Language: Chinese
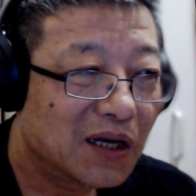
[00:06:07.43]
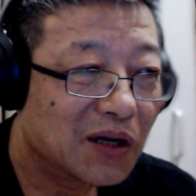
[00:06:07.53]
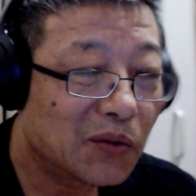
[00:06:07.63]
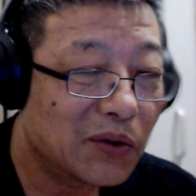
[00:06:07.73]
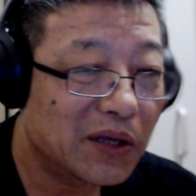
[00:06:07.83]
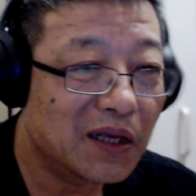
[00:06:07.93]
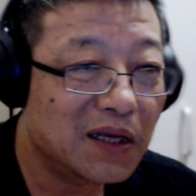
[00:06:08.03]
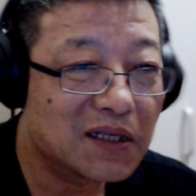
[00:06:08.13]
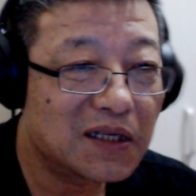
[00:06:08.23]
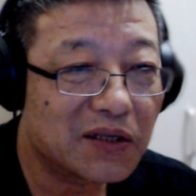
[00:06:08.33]
婚姻
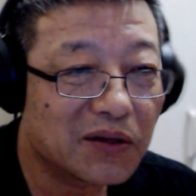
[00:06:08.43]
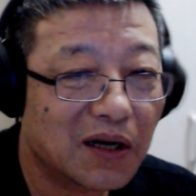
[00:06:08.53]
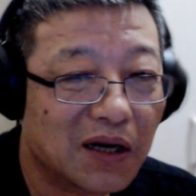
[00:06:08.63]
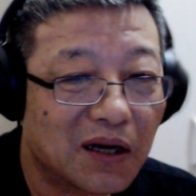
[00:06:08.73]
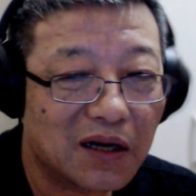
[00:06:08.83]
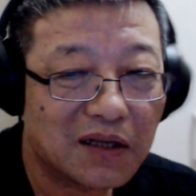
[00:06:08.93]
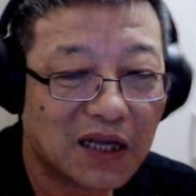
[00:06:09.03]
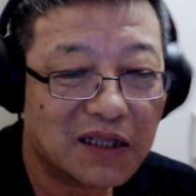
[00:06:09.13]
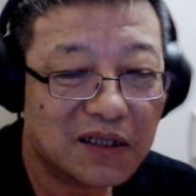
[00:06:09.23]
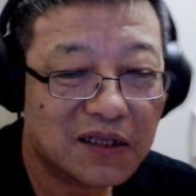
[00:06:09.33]
也解决好了，家
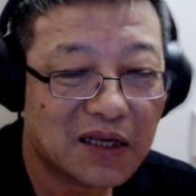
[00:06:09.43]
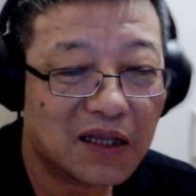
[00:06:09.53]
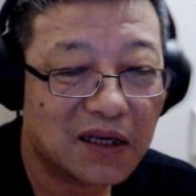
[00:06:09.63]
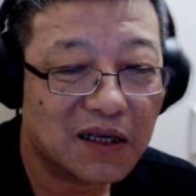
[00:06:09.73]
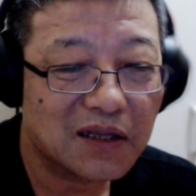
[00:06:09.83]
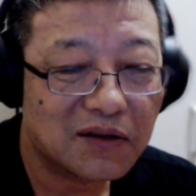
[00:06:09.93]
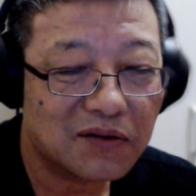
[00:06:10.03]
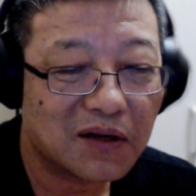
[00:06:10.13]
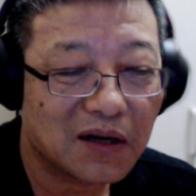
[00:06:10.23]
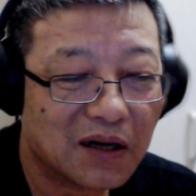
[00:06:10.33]
家庭也解
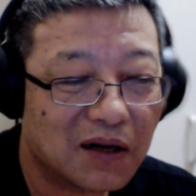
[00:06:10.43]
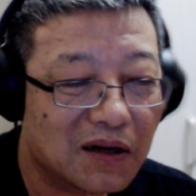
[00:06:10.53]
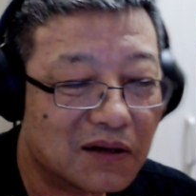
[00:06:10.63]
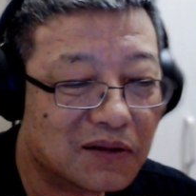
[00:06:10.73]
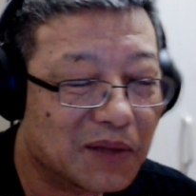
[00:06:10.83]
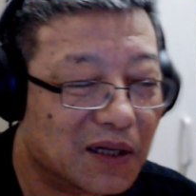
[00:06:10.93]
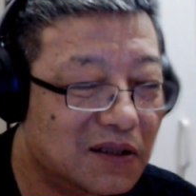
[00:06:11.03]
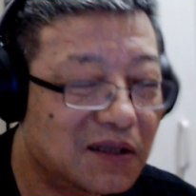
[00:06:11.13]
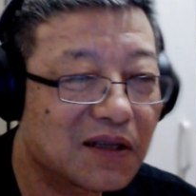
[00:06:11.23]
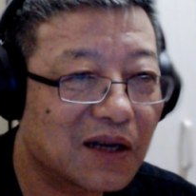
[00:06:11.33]
决好了，是吧？
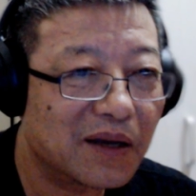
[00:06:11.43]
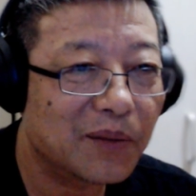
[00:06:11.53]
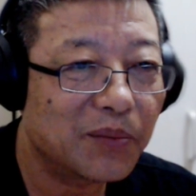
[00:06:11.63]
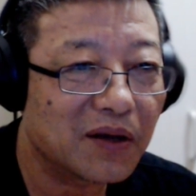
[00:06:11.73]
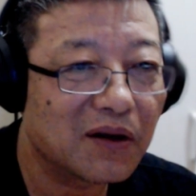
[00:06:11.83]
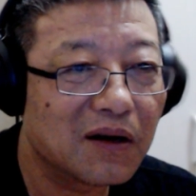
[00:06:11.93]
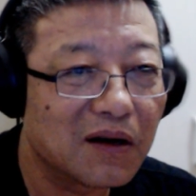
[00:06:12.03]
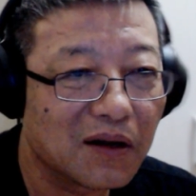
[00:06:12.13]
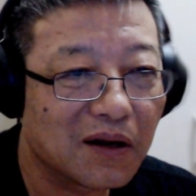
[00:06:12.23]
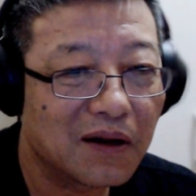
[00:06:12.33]
心态也平和
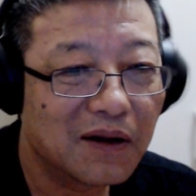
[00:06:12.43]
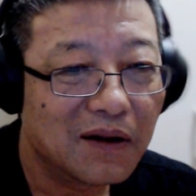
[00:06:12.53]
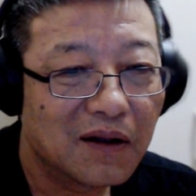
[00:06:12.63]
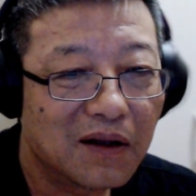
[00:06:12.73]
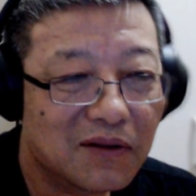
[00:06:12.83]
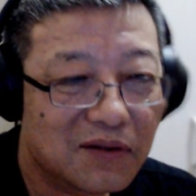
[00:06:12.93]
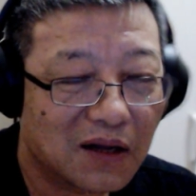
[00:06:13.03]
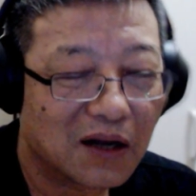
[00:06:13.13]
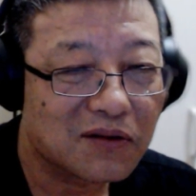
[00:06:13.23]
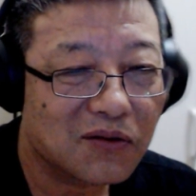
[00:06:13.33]
了，
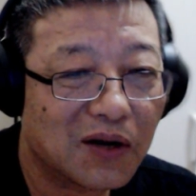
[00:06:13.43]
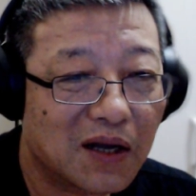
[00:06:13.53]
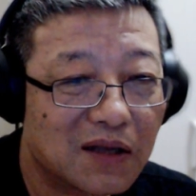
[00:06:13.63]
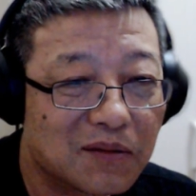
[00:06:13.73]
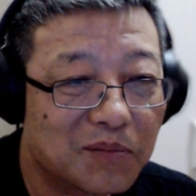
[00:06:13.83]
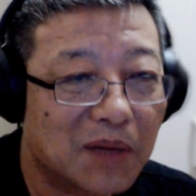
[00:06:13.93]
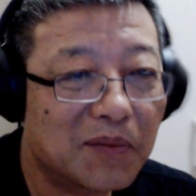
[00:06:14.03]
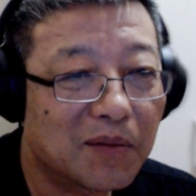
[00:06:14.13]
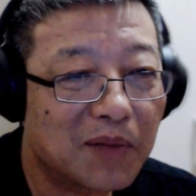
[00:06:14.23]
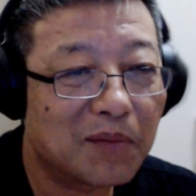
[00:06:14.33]
脑子瓜子慢
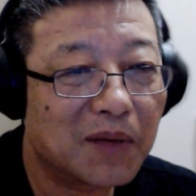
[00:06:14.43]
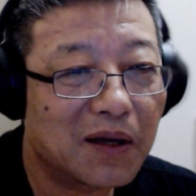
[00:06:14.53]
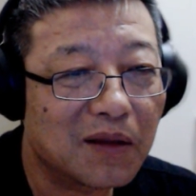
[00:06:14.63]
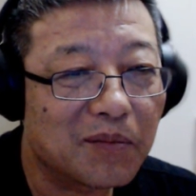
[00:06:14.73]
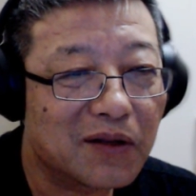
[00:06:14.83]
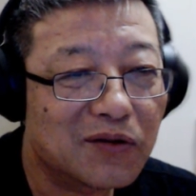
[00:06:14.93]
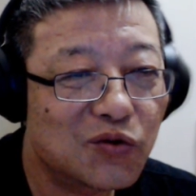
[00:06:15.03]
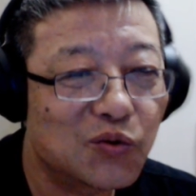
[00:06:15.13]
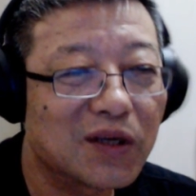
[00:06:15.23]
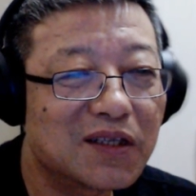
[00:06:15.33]
慢慢慢的被
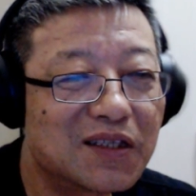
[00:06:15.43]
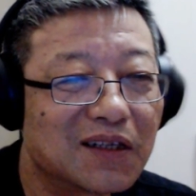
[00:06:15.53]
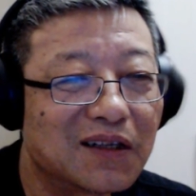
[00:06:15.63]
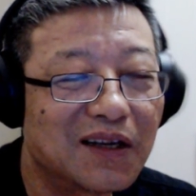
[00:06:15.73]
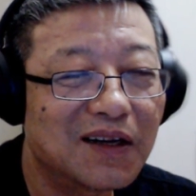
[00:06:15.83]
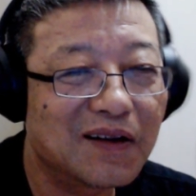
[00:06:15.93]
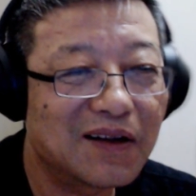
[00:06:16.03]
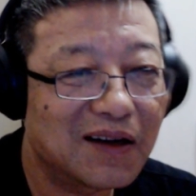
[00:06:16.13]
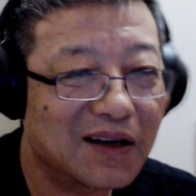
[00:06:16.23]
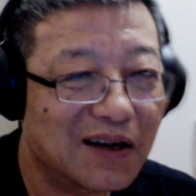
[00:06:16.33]
觉醒了
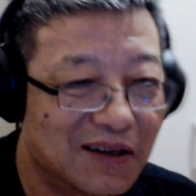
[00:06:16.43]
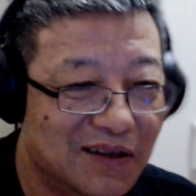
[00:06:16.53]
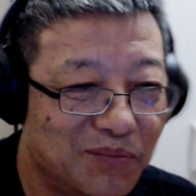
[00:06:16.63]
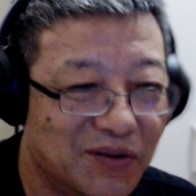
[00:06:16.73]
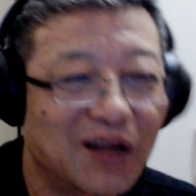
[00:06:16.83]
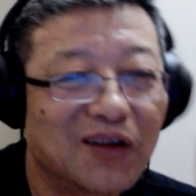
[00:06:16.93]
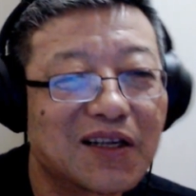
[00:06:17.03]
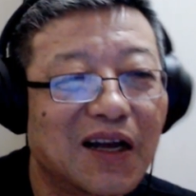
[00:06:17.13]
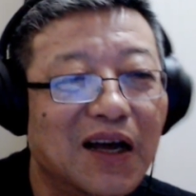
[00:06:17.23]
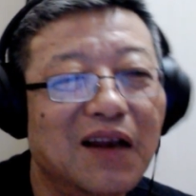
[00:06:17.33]
啊，不脑残了。